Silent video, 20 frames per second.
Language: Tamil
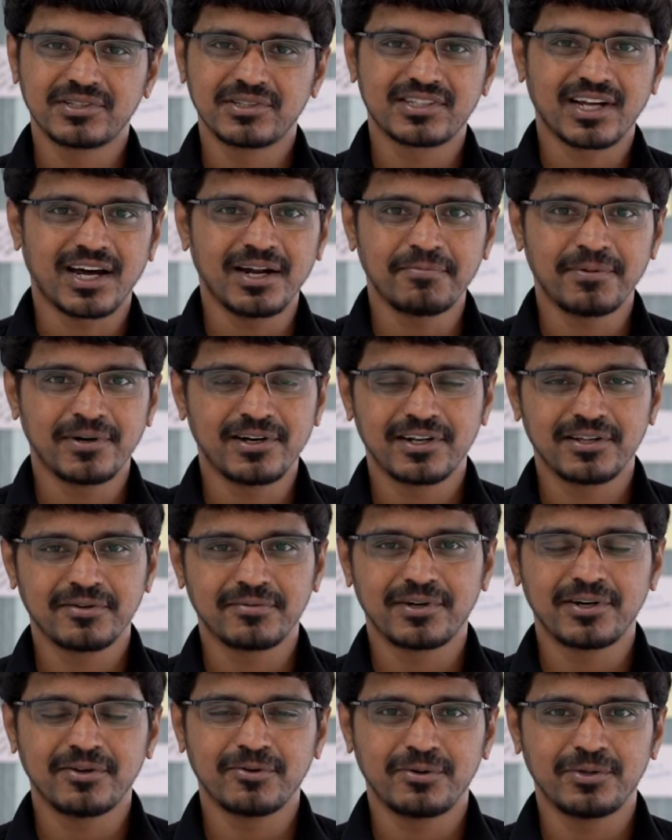நம்ம ஸ்டார்ட்
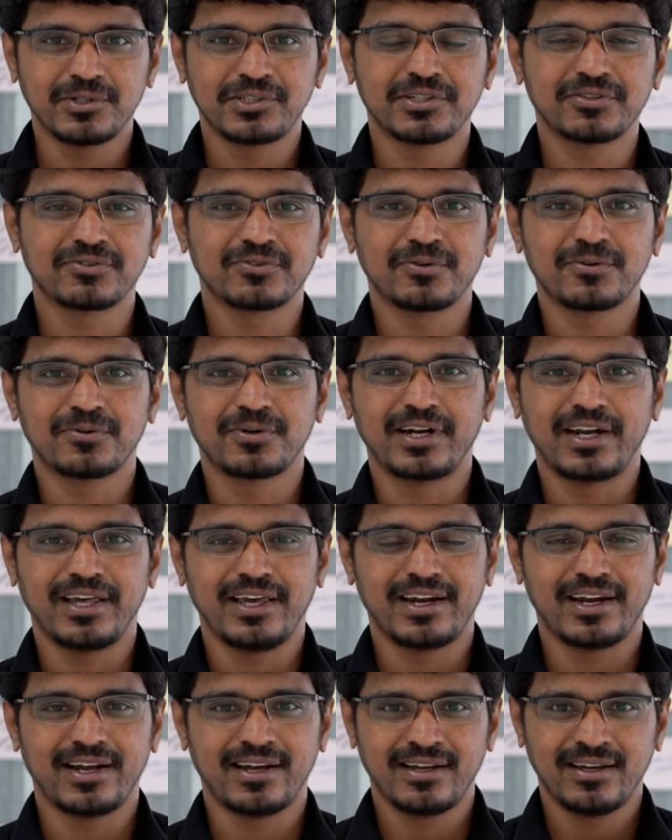பண்ணுறதுக்கு முன்னாடி ஒரு விஷயம் சொல்லணும்னு
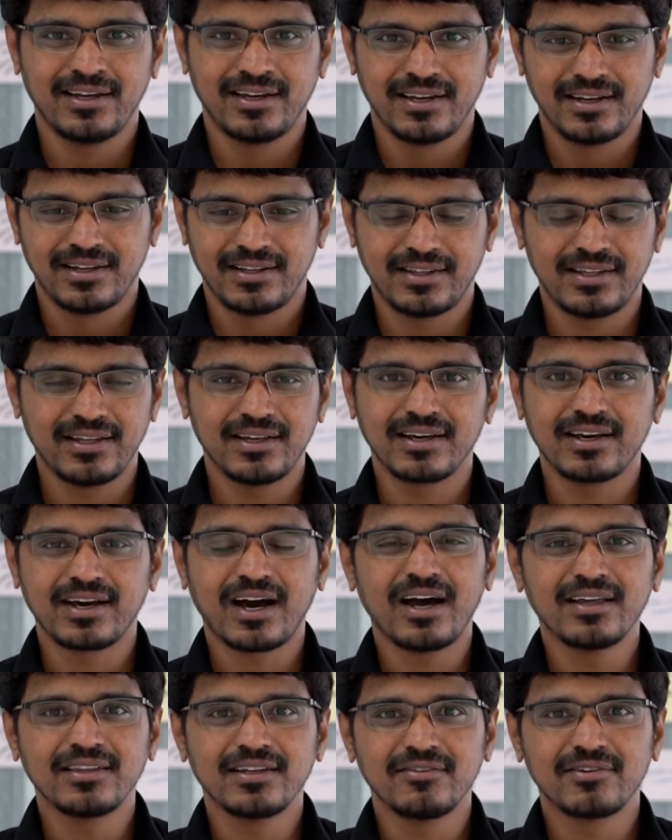நினைக்கிறேன் இந்த
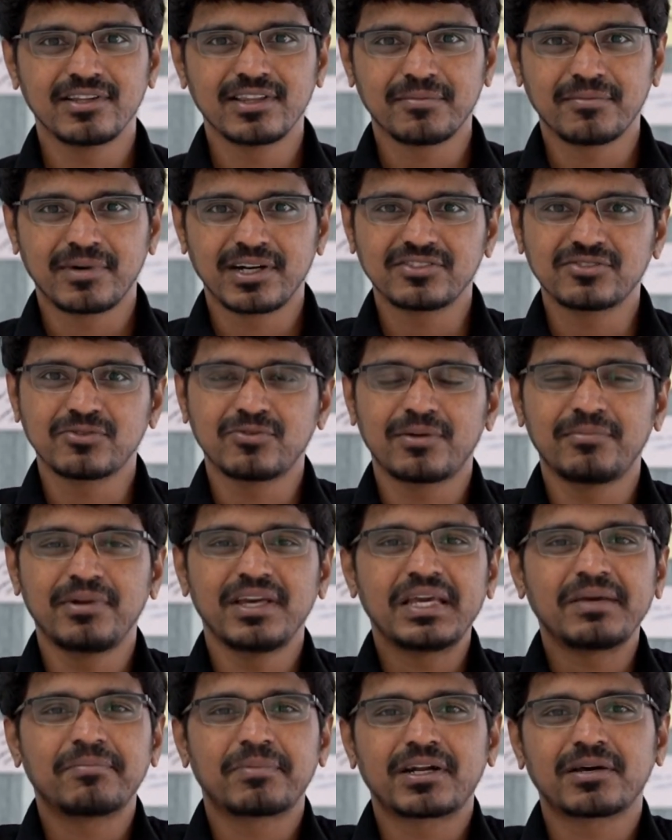காதல் வந்து மனசுக்குள்ள
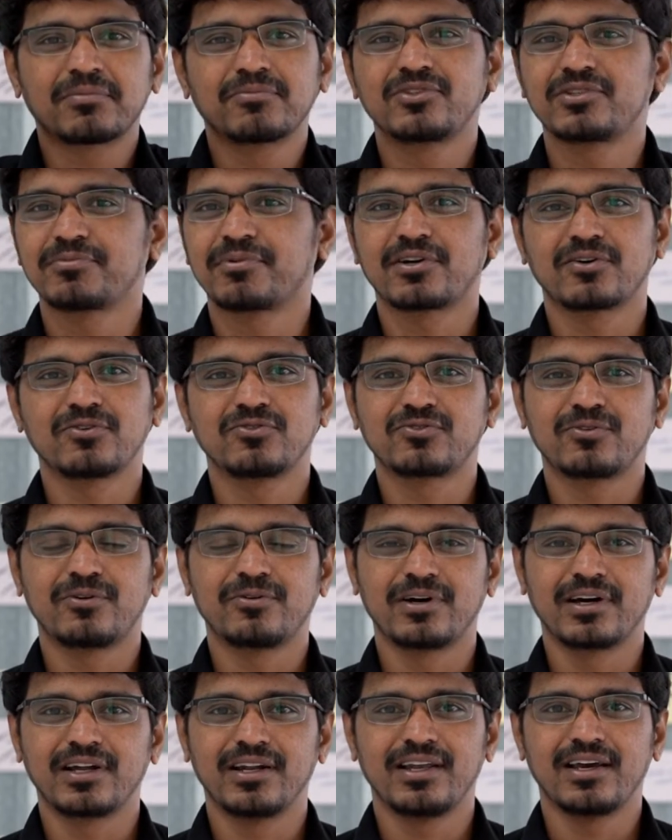அப்படியே பட்டாமூச்சி பறக்கும்னு
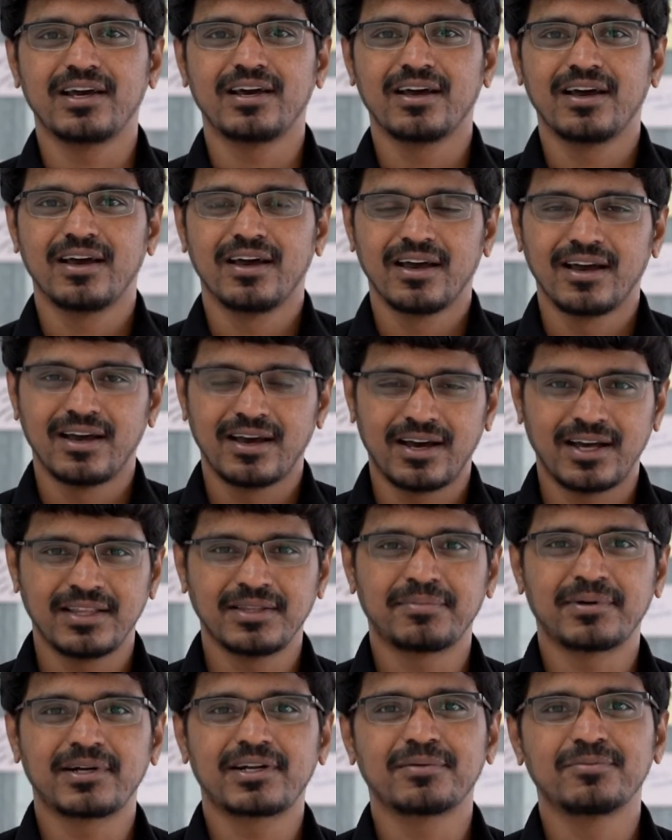சொல்லுவாங்க இல்லையா
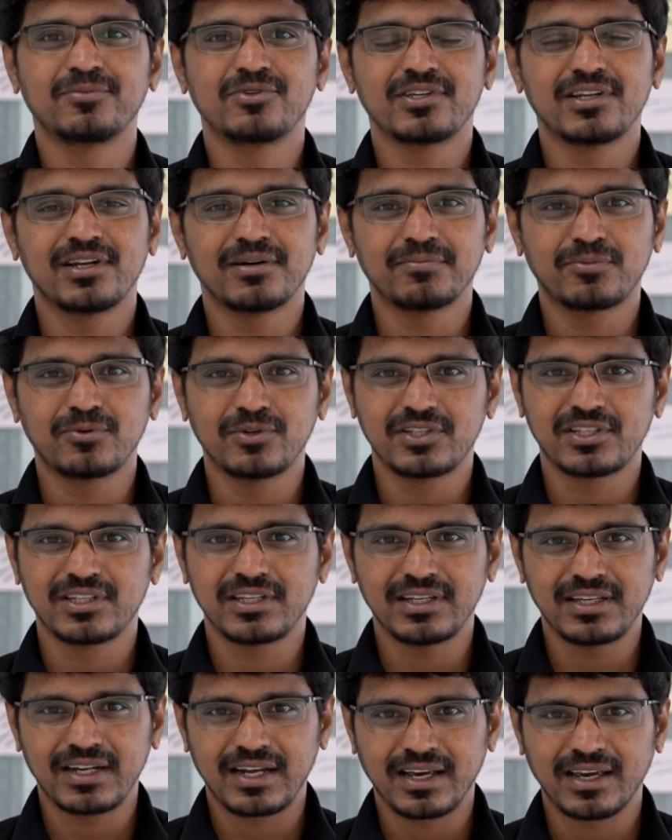அந்த பட்டாம்பூச்சியெல்லாம் பிடிச்சி
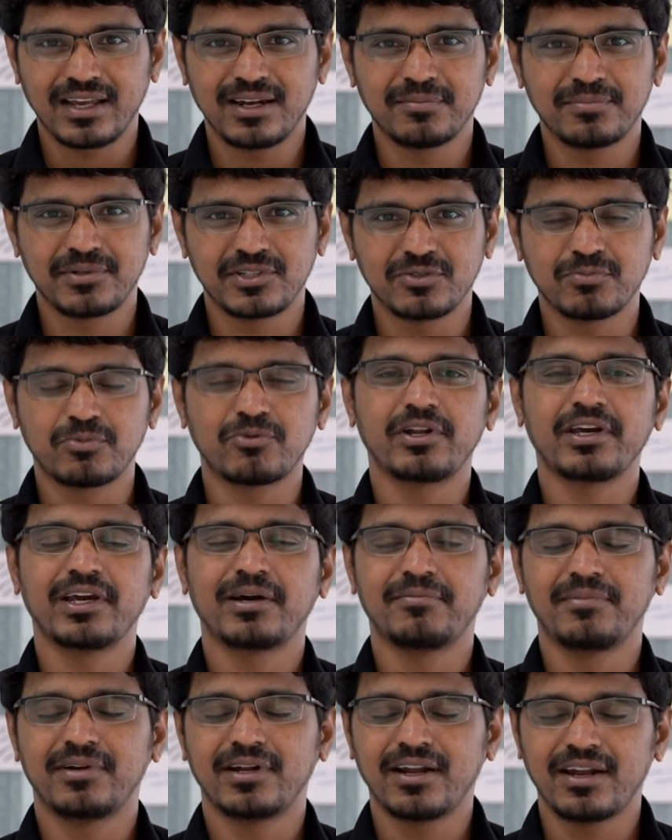ரெக்கையெல்லாம் பிச்சு
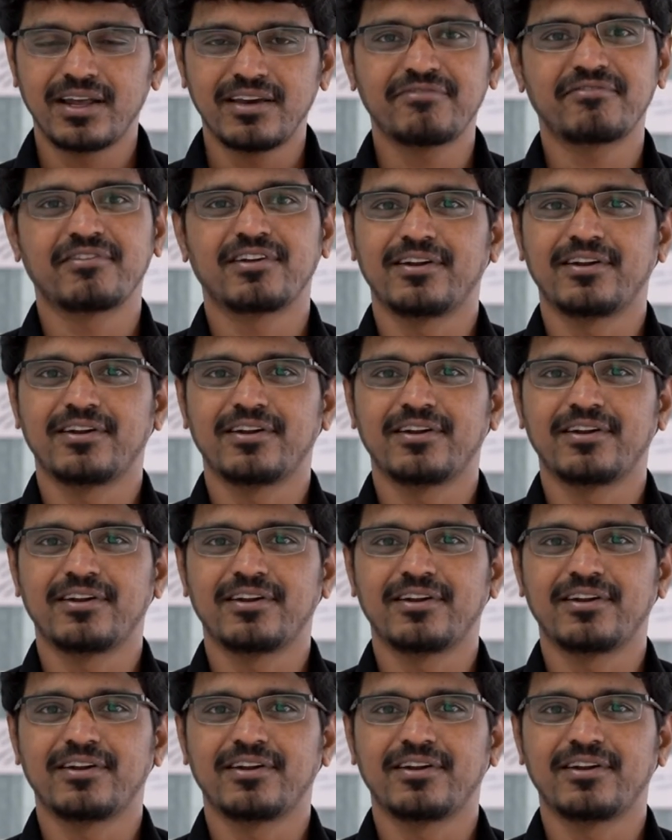போட்டிங்க அப்படின்னா லைஃப்